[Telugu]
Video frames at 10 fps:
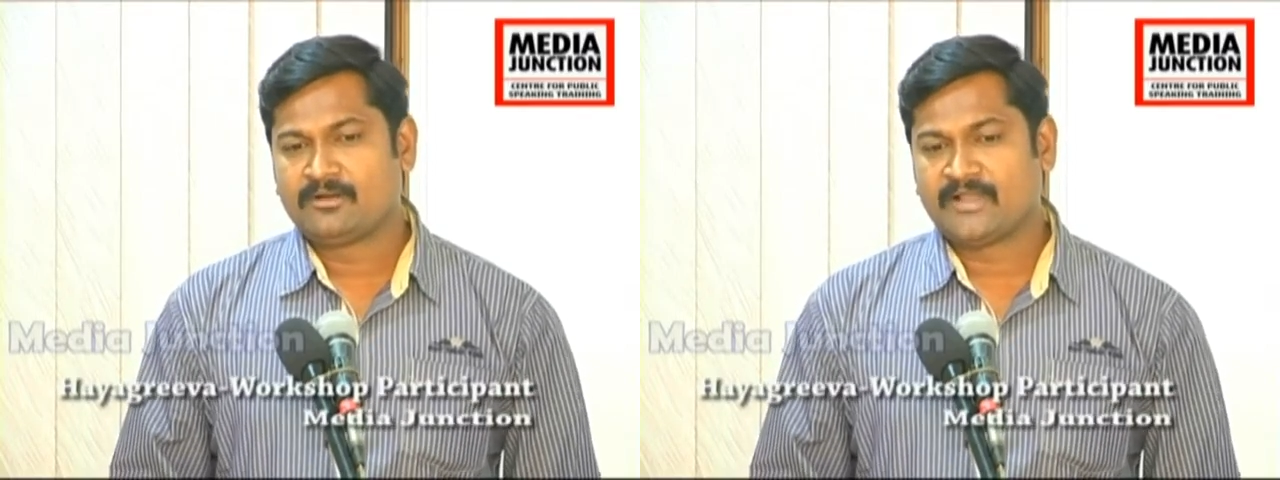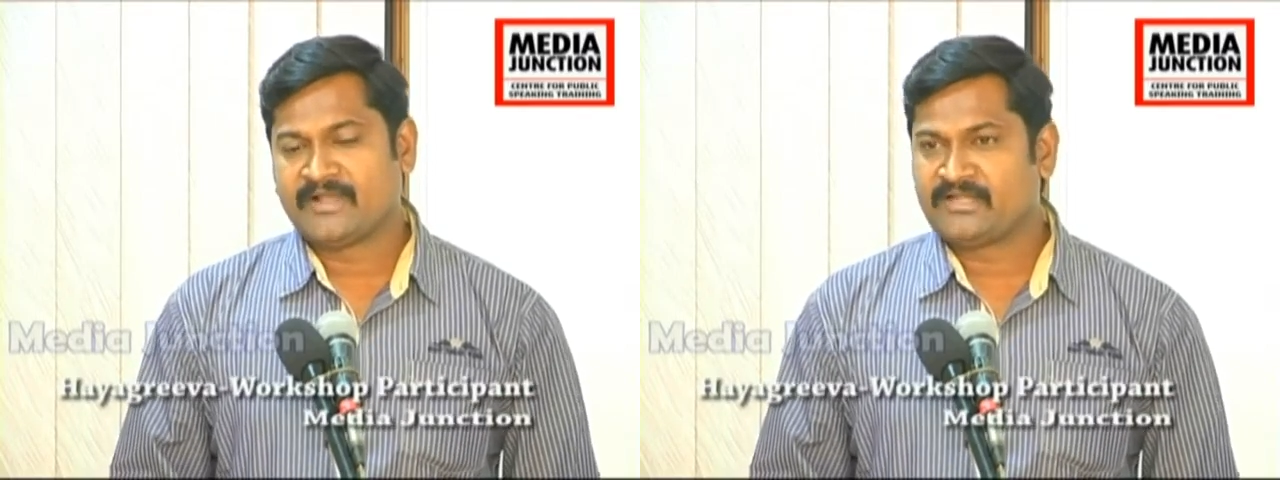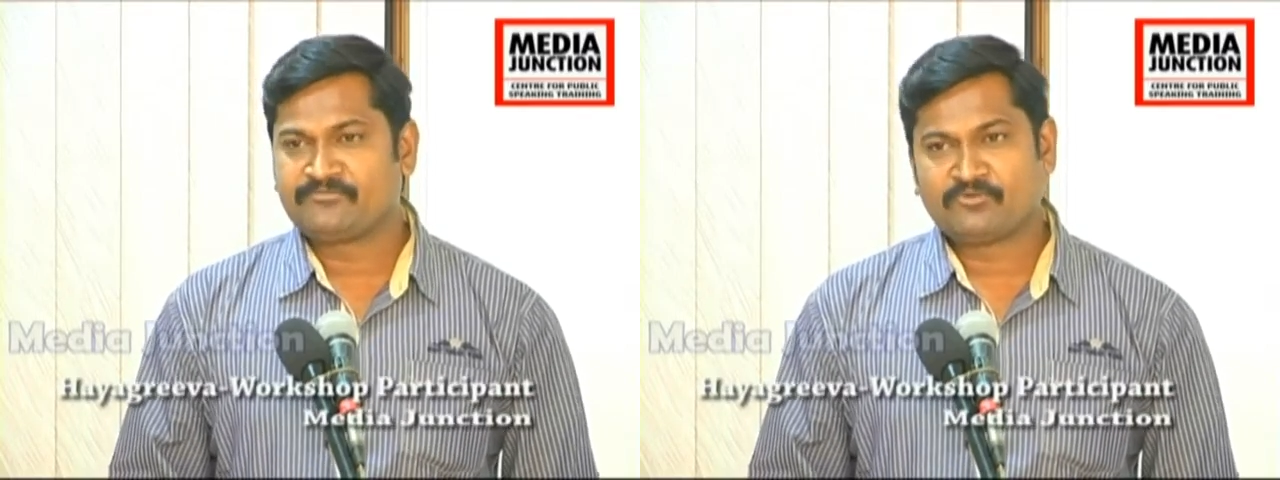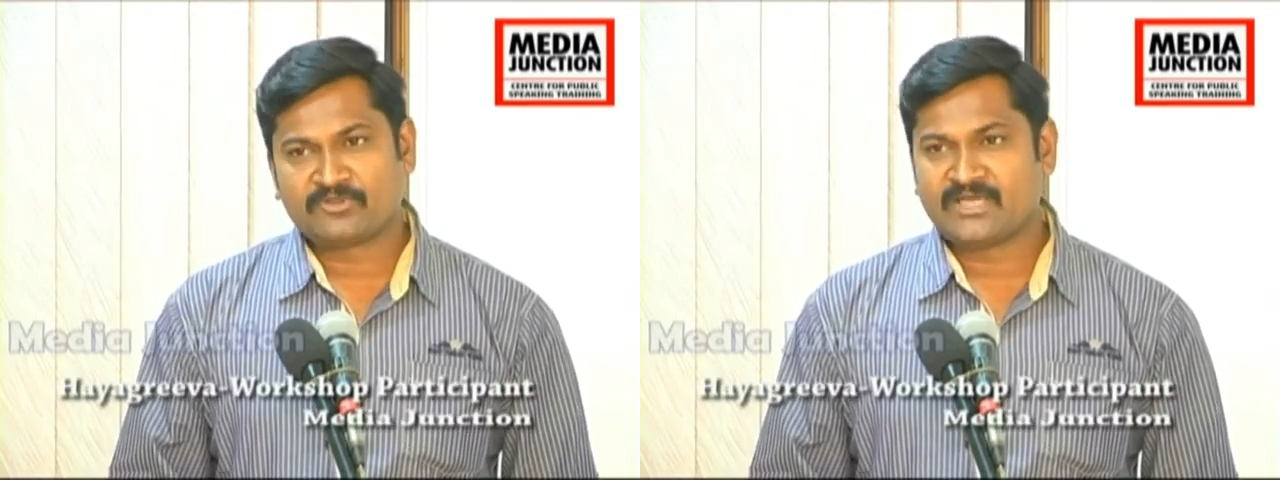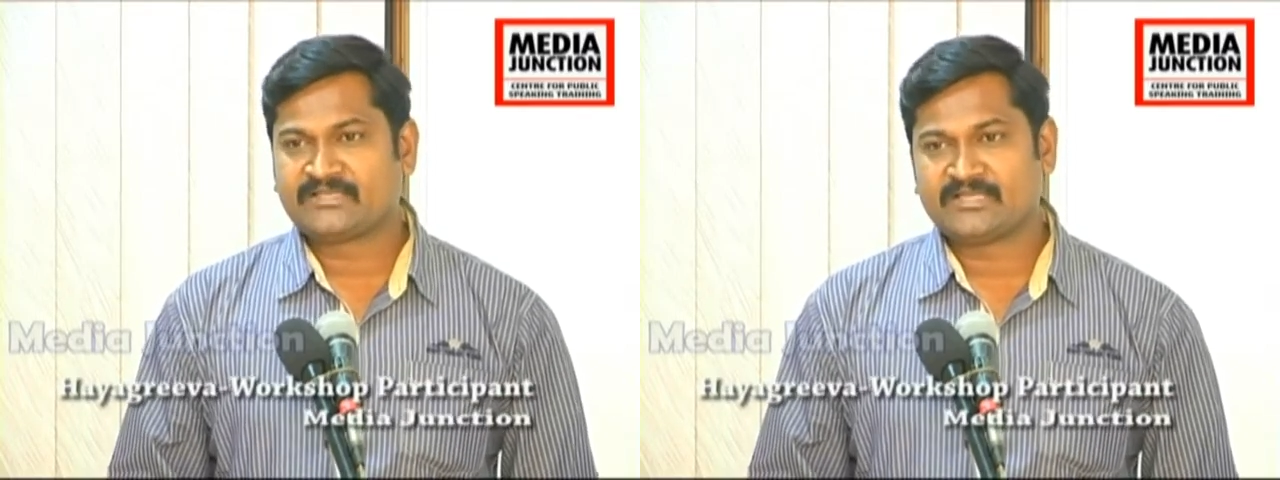నైంటీ ఫోర్
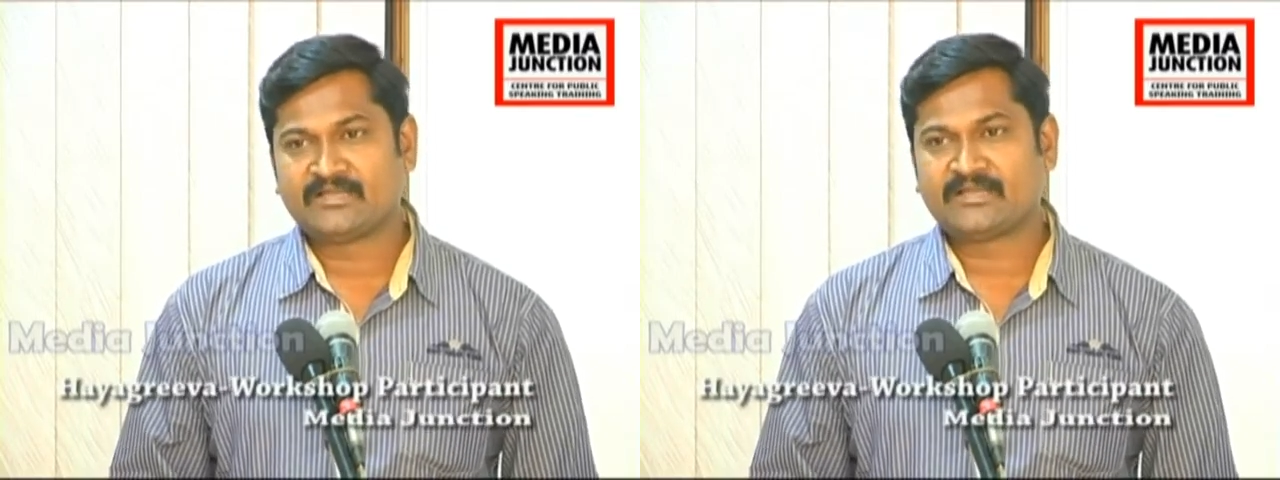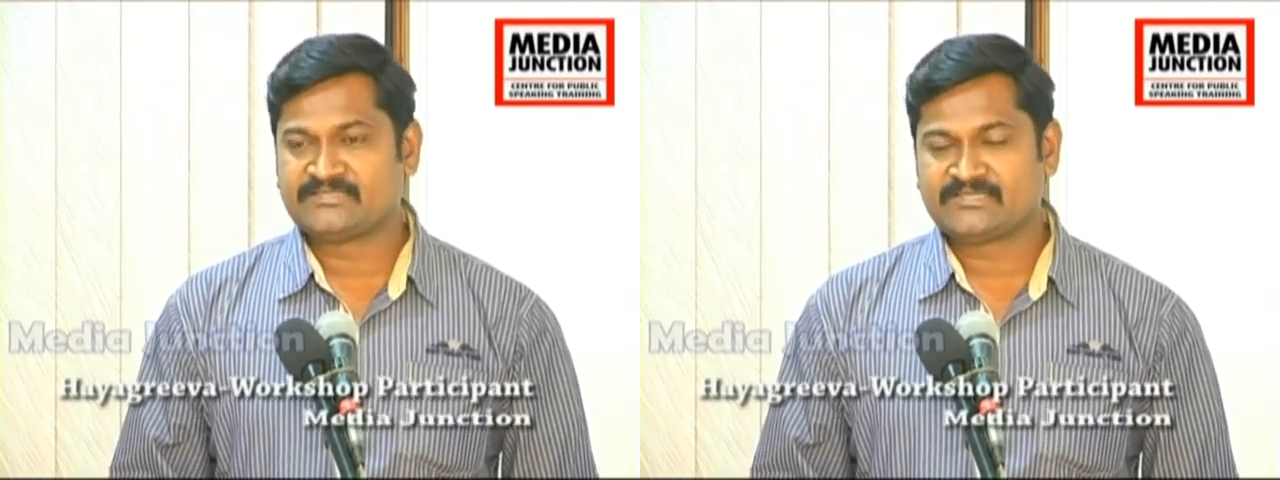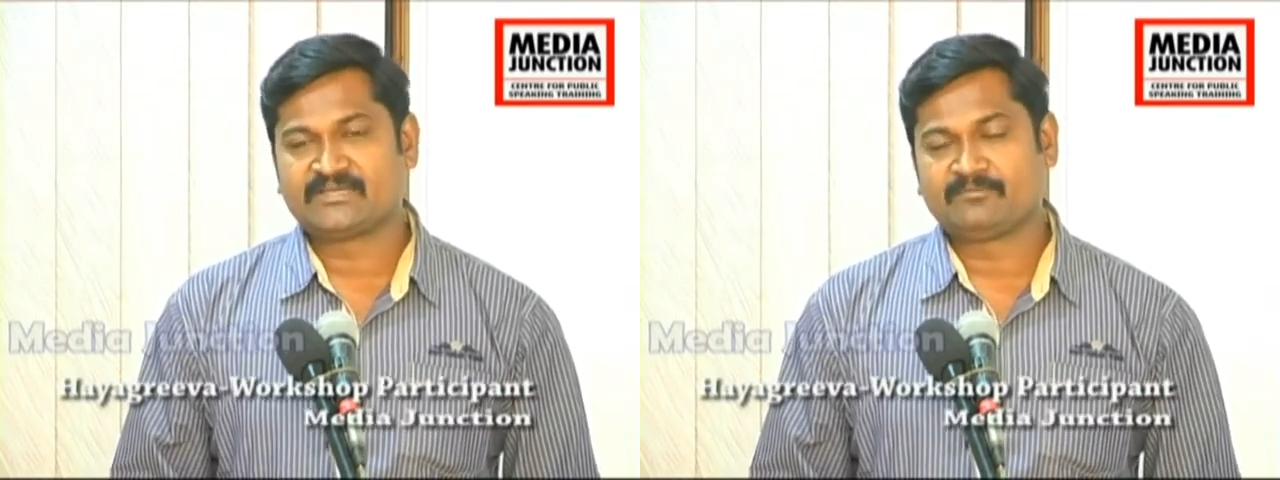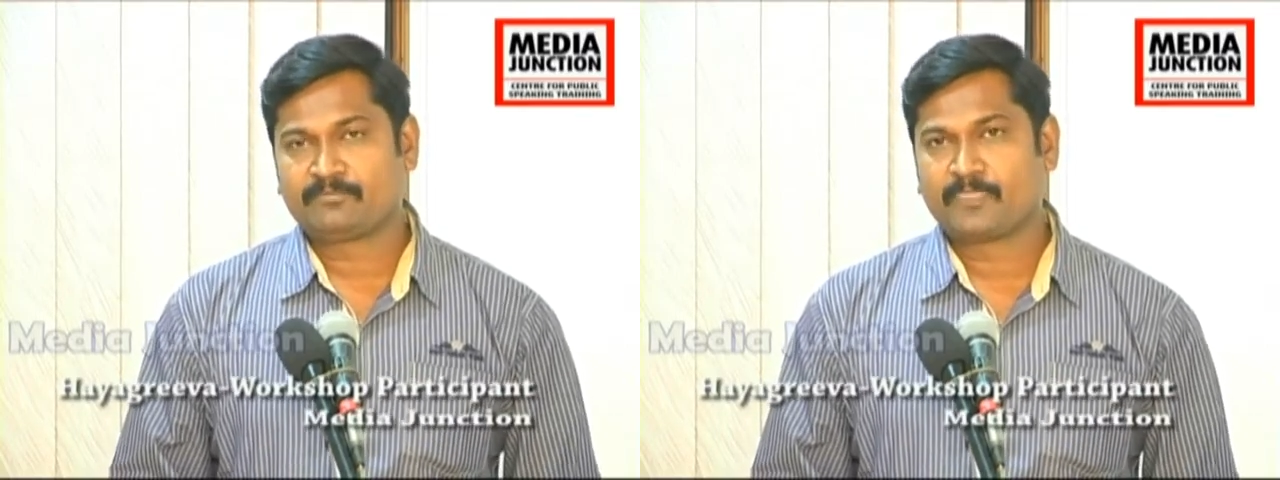దాకా దాన్ని రన్ చేశాం